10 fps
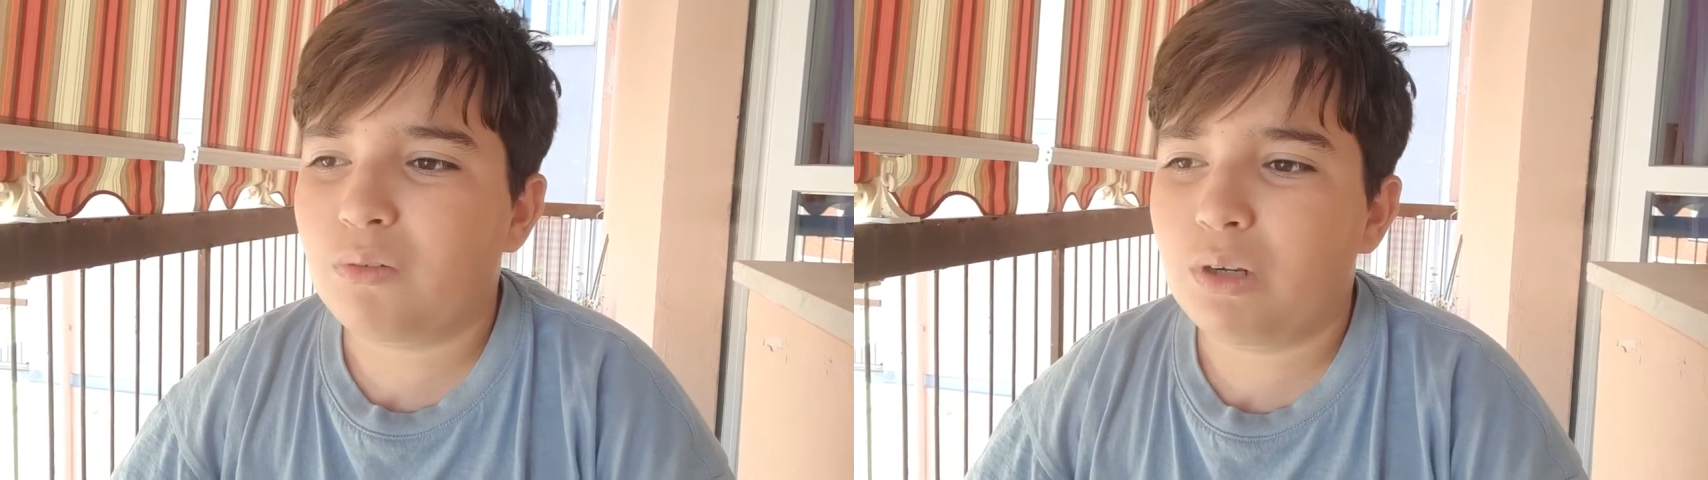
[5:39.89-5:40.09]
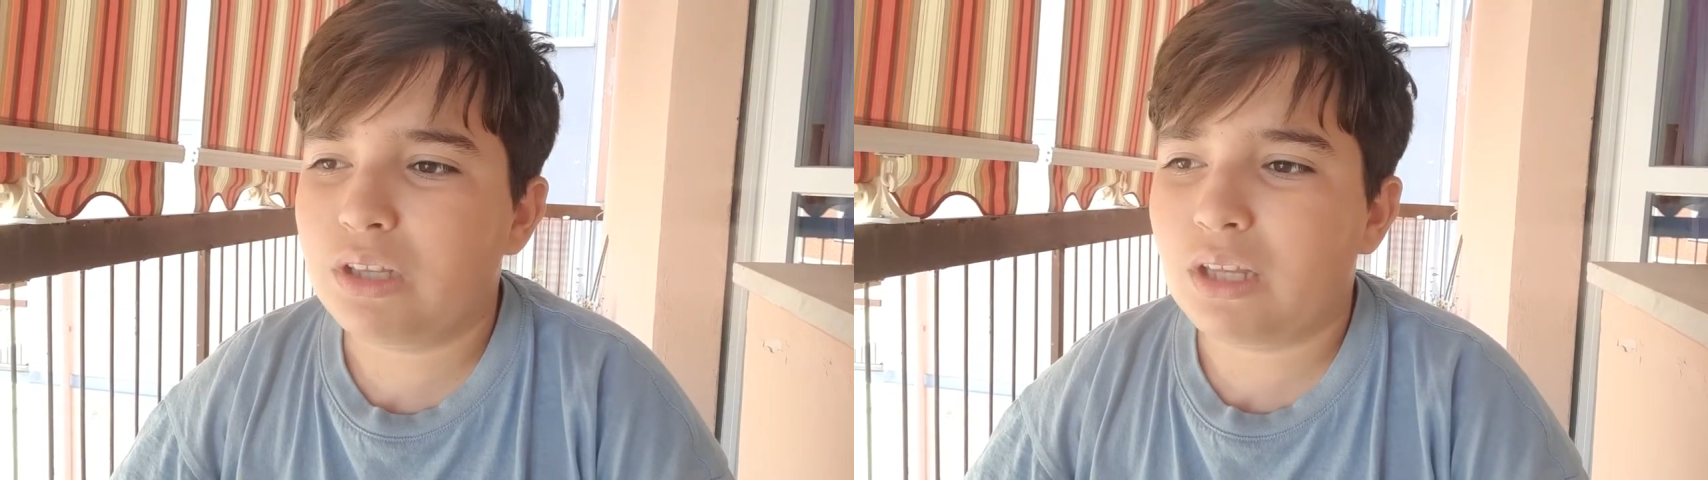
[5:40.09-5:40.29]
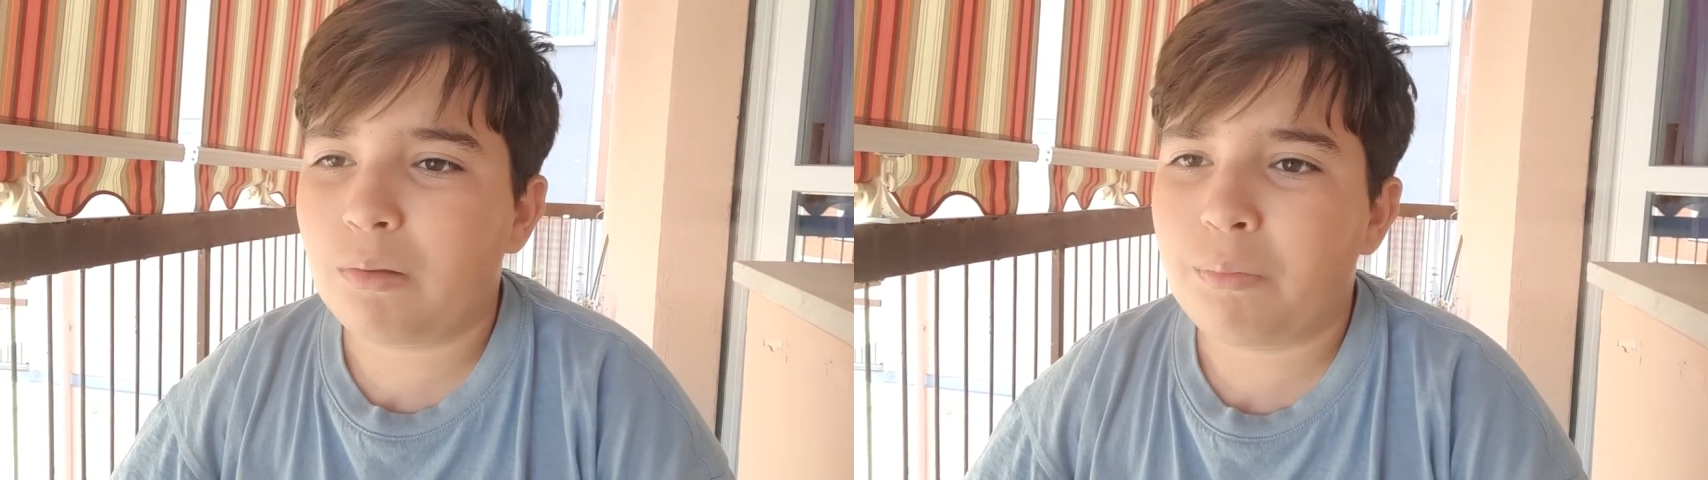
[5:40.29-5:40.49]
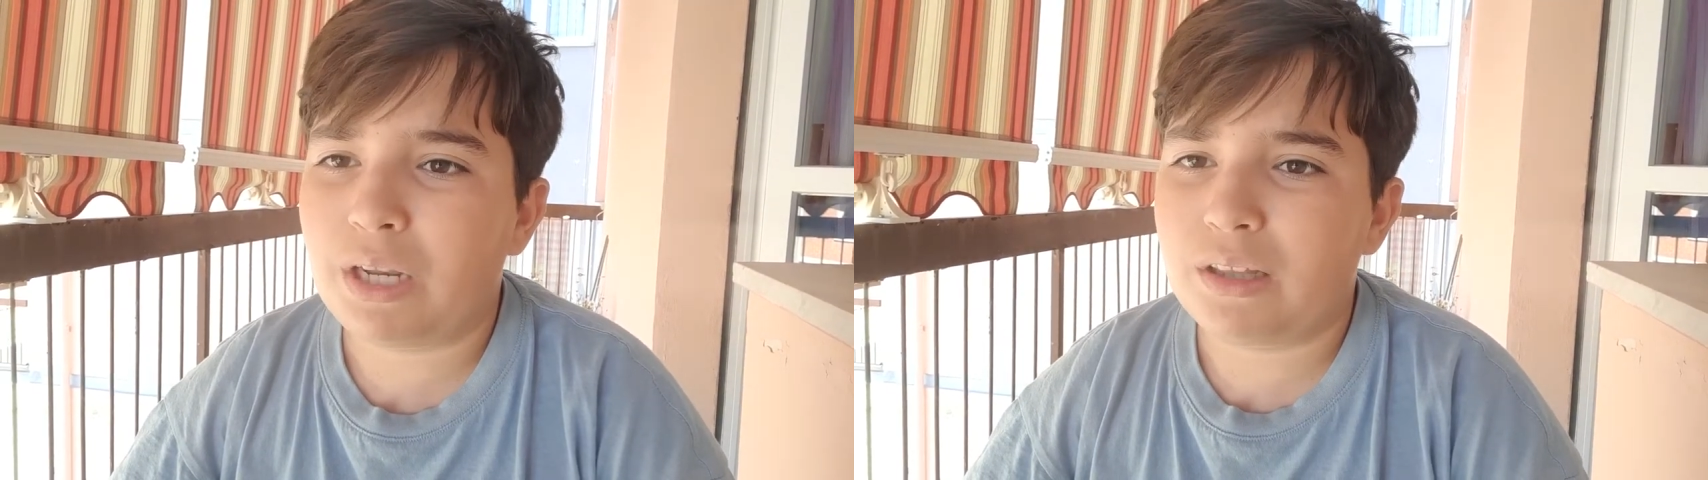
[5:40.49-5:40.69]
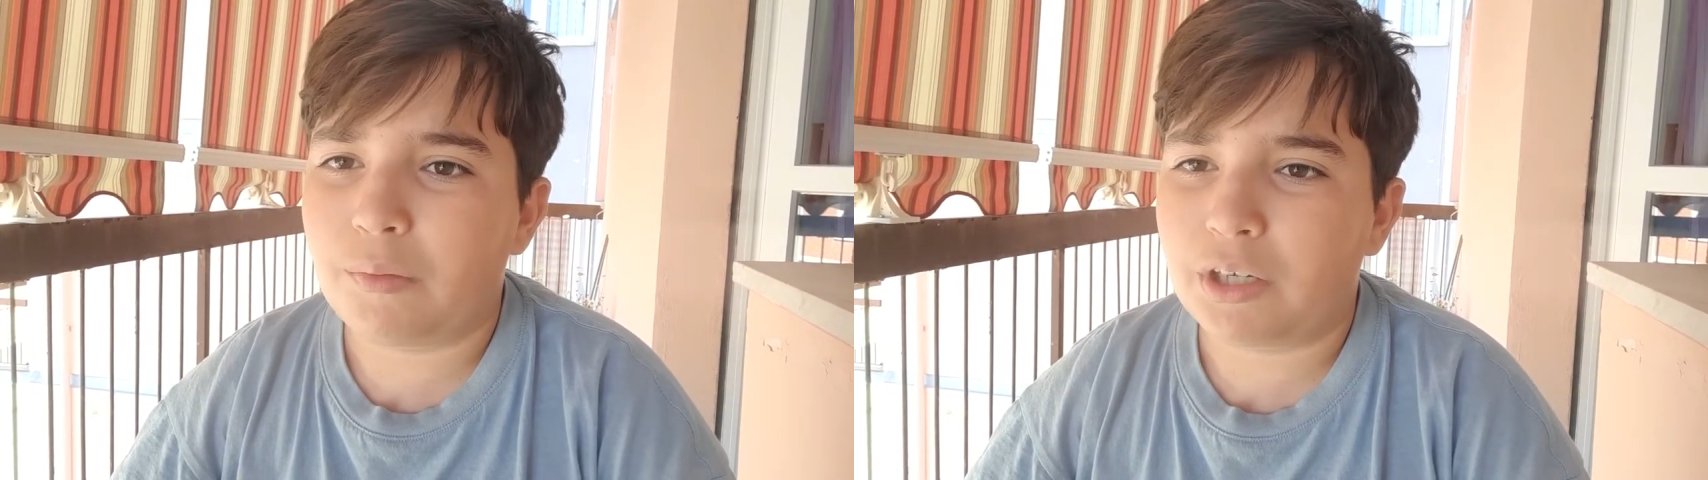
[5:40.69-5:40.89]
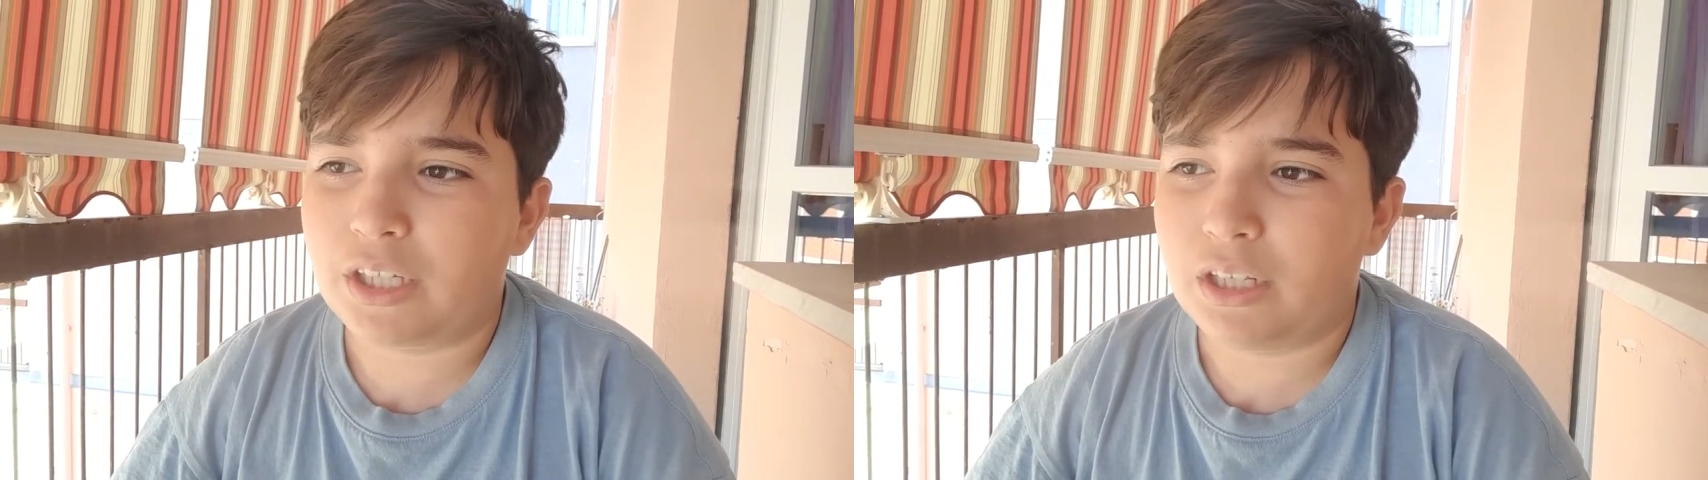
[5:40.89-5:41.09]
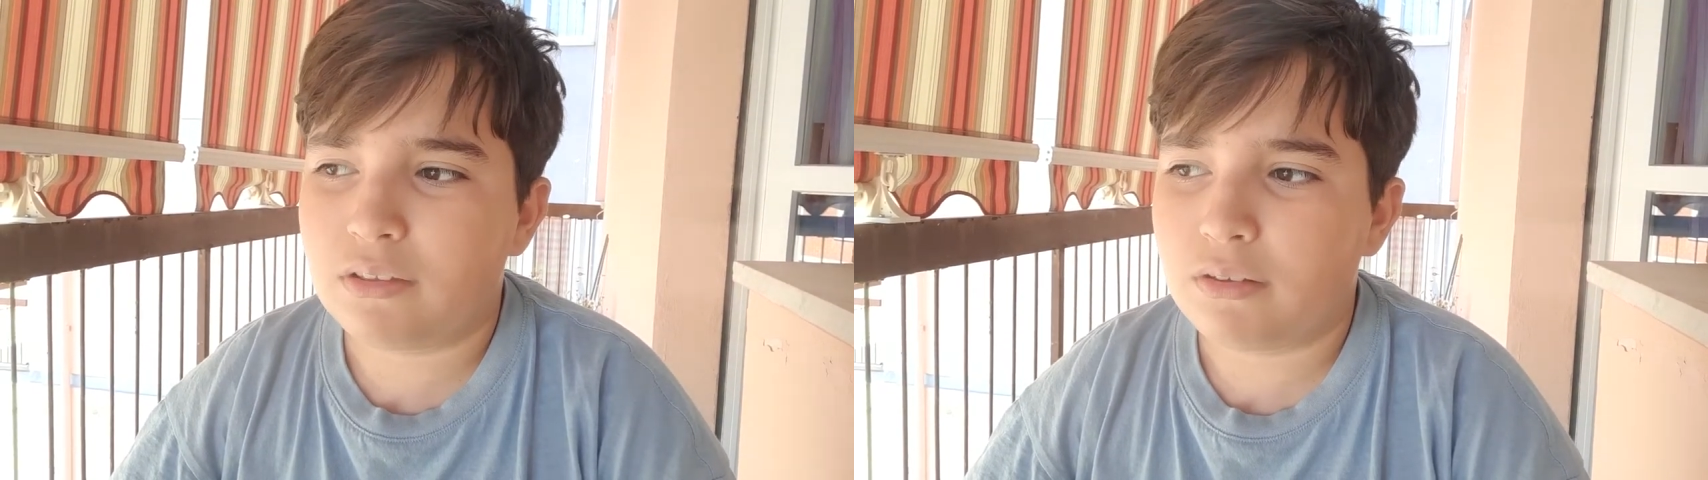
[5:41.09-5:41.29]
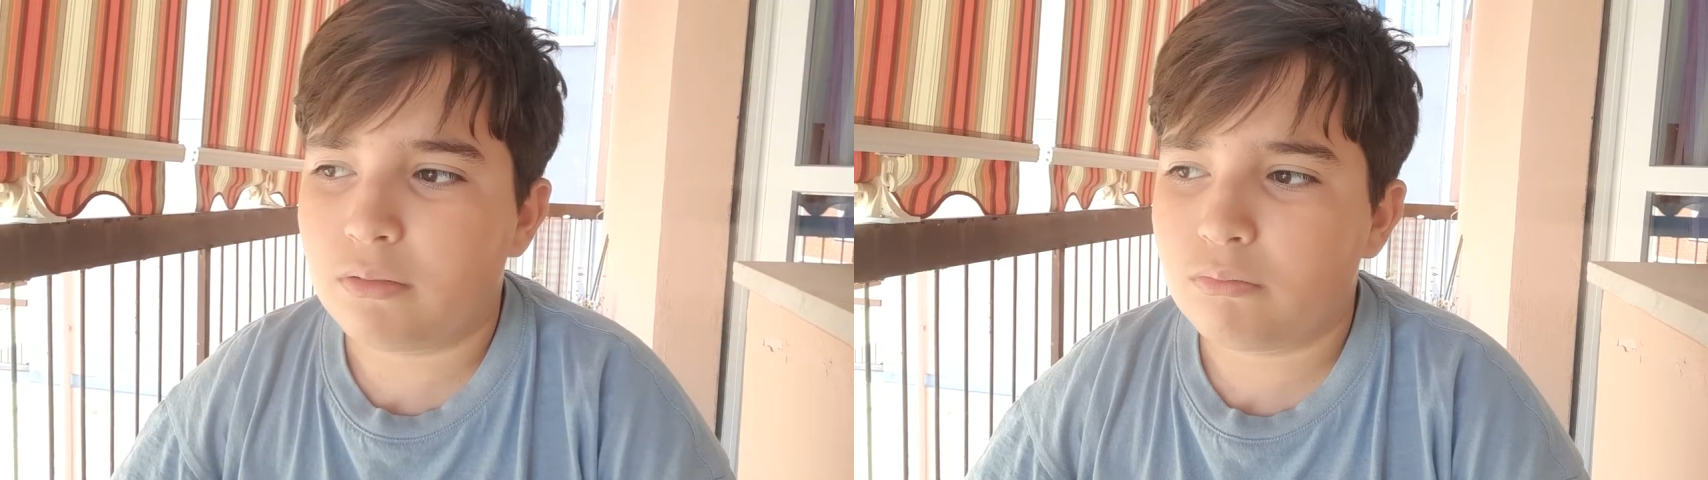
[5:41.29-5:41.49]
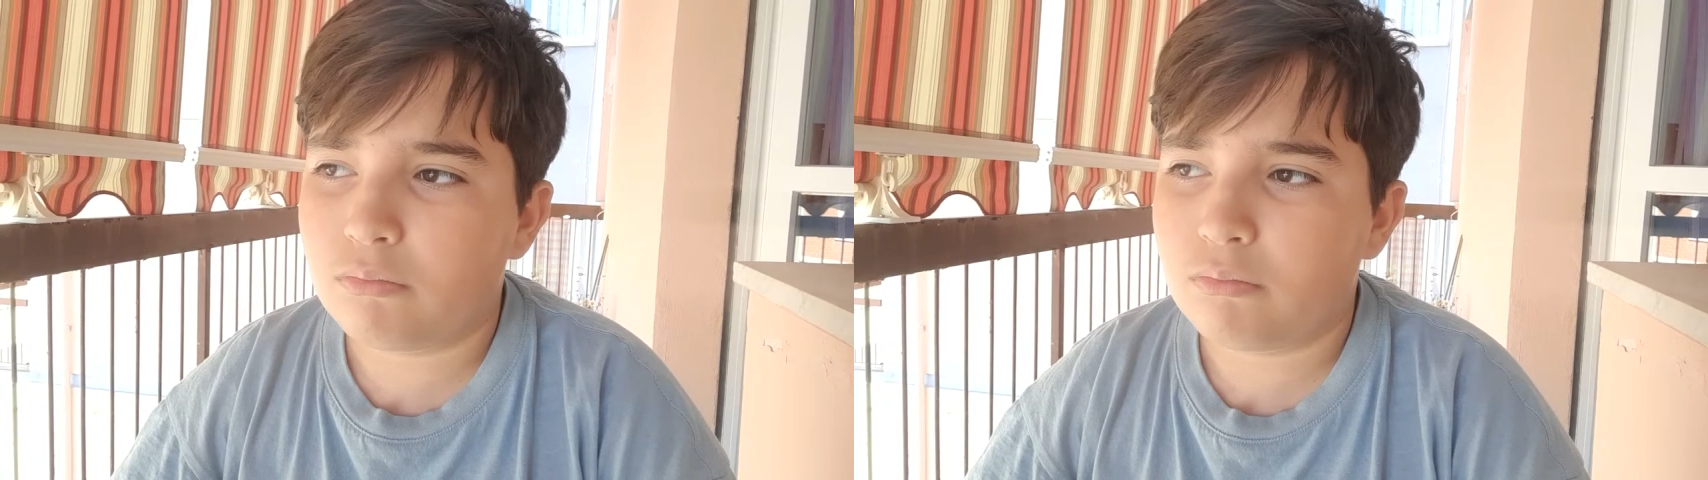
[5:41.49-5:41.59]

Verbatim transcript: volete che prenda Marchetti?